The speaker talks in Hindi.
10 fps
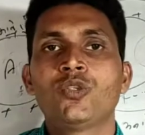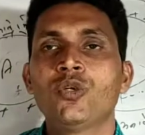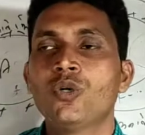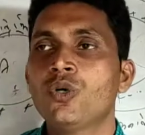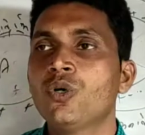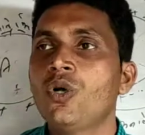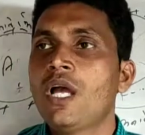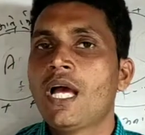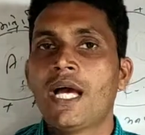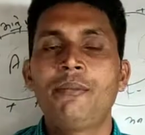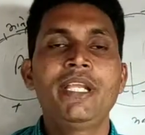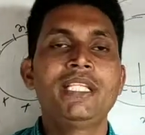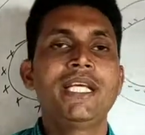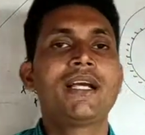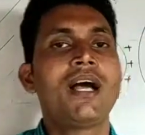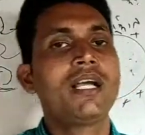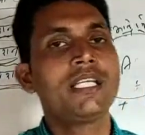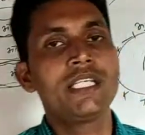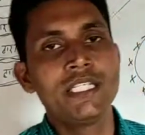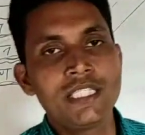तो हमने देखा
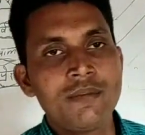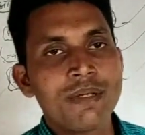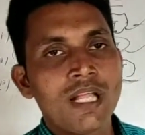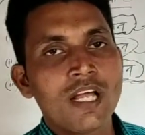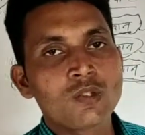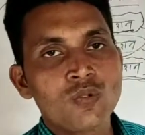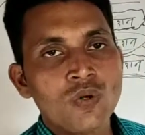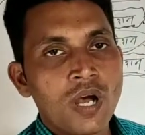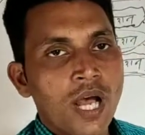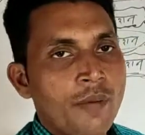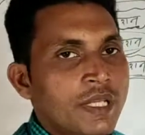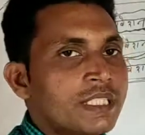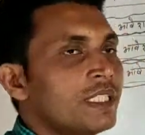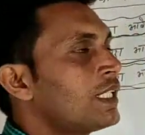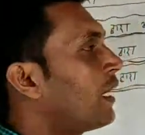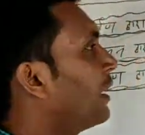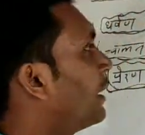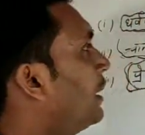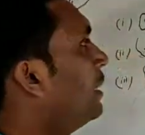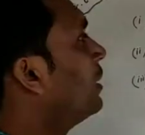कि किसी पदार्थ को आवेशित करने
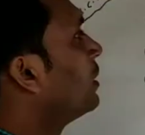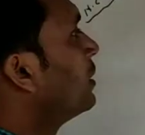की